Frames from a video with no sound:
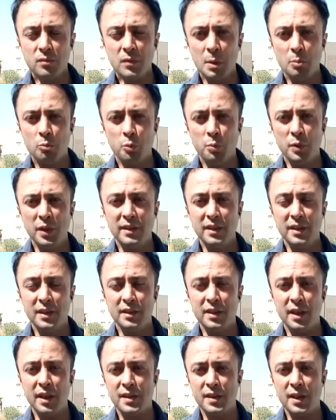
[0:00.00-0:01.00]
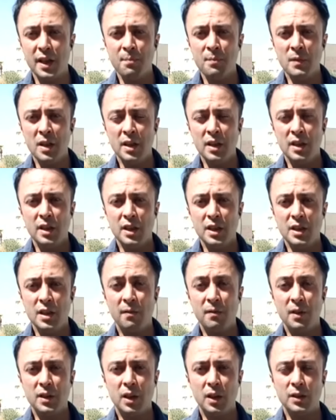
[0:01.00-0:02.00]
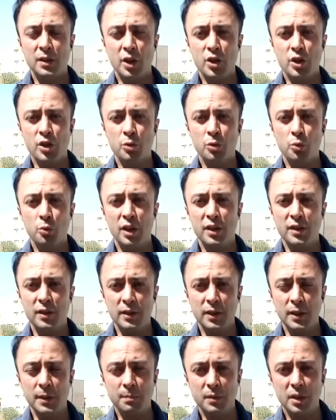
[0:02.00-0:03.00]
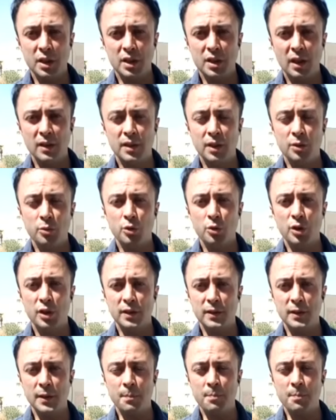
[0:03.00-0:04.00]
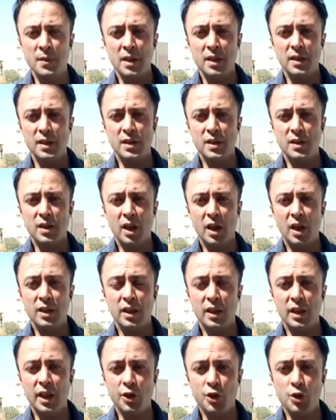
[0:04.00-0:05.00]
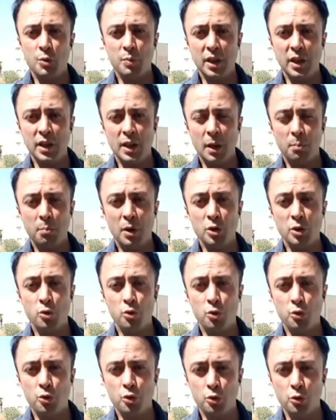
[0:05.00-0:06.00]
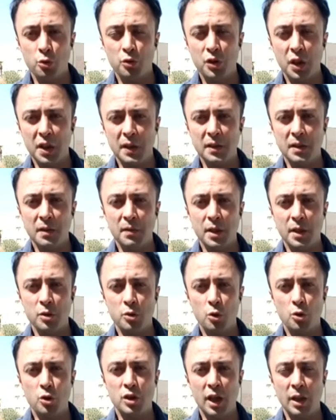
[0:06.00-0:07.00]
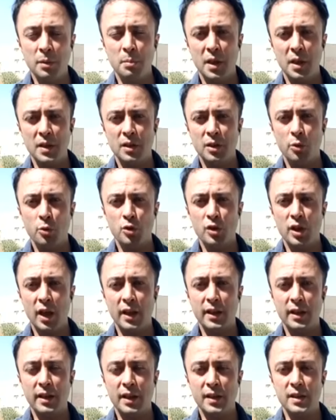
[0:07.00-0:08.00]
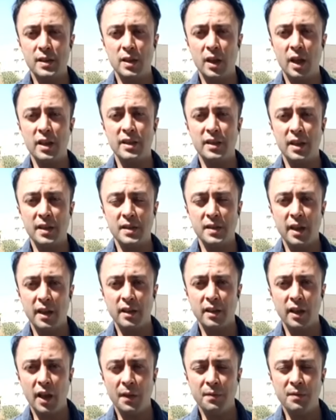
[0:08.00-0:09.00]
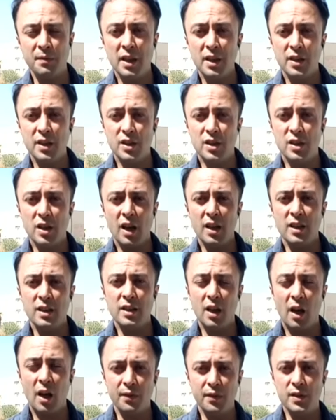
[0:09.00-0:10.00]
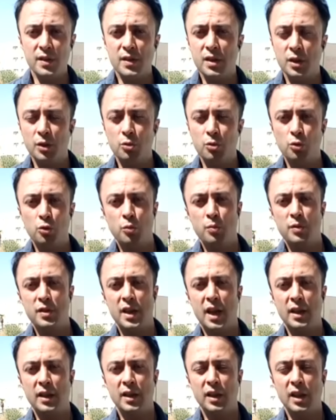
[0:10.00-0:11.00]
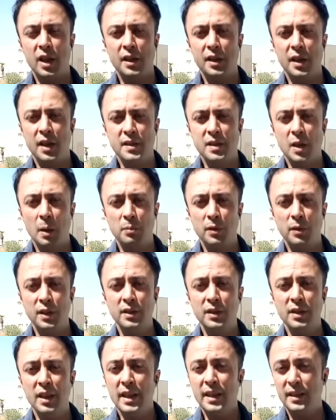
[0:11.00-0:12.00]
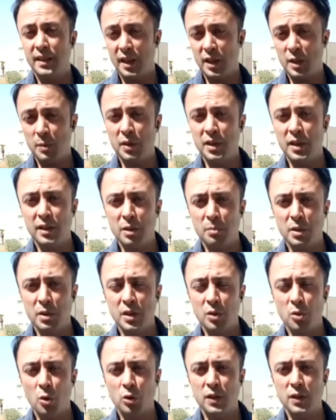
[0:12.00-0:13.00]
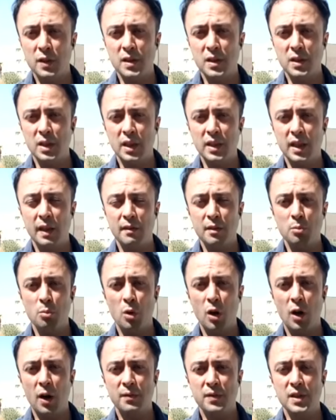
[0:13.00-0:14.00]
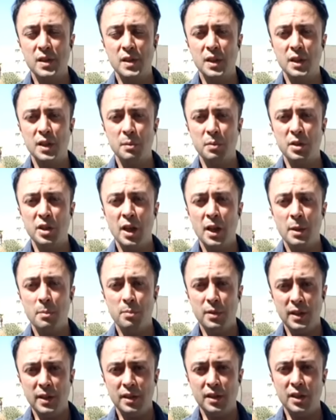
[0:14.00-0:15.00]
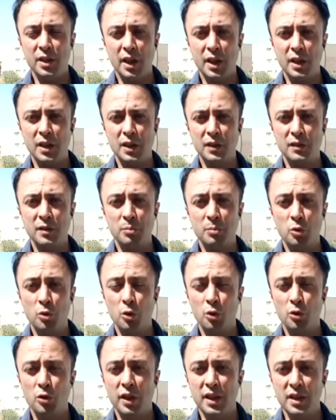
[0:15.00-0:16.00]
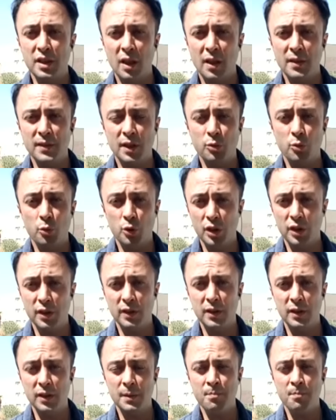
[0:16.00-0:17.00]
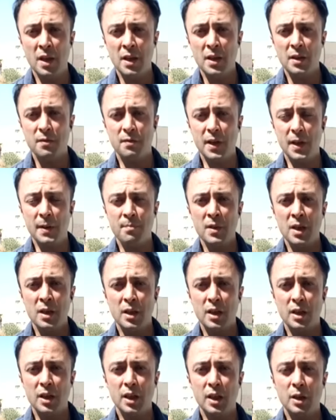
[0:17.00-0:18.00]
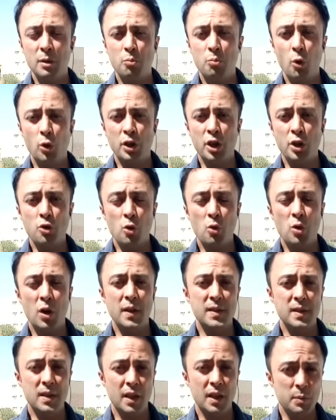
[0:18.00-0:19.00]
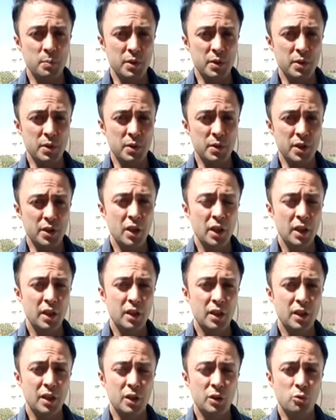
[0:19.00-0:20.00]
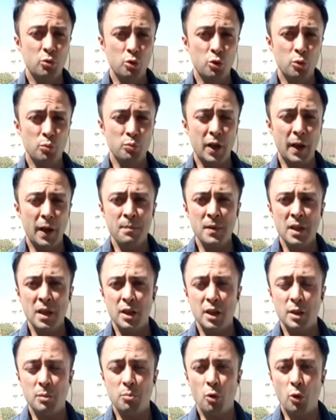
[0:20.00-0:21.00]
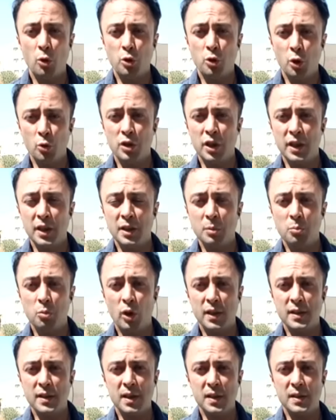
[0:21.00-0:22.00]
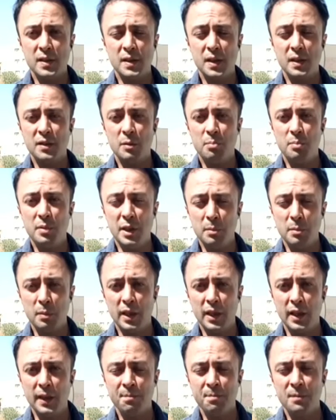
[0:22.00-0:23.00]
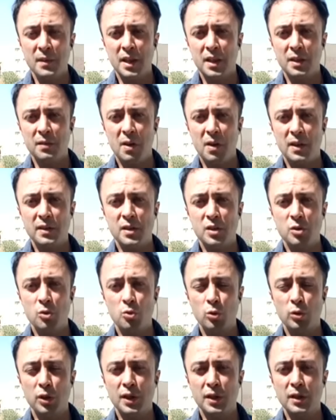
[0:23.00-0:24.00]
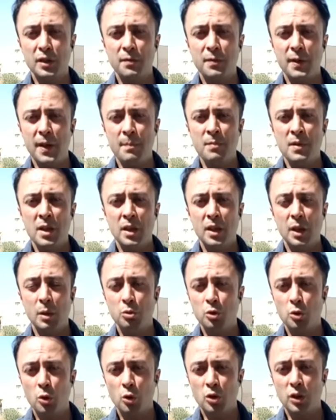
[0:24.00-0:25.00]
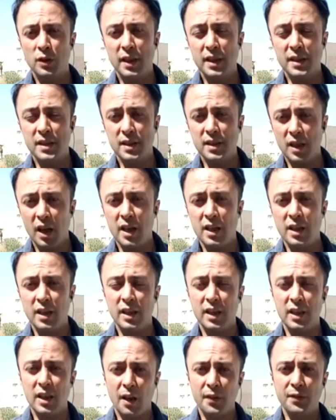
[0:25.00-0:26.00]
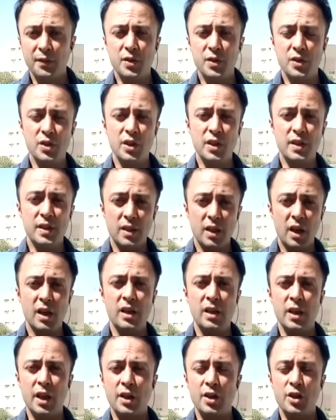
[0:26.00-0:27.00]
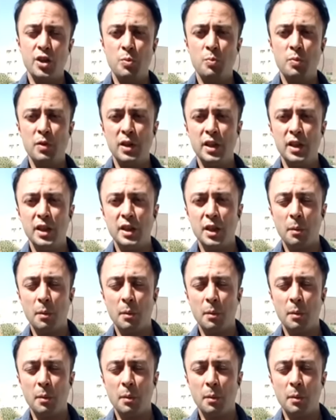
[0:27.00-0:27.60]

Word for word: Bu bildiride ise İran vatandaşları uyarıldı. İranlar uyarıldı. İsrail ile işbirliği yapmak suçtur denildi ve sosyal medyada özellikle İsrail'i destekleyen, İsrail yanlısı tutum sergileyen hesapların tespit edilmesi noktasında devrim muhafızları bir bildiri yayınladı. Bu konuda İranlar uyarıldı ve e, bölge çok hassas bir e, durumda. E, bölge ülkeleri de bu hassasiyeti bilmeli, ifadesi kullanıldı ve e, bu noktada İsrail yanlısı İsrail ile işbirliği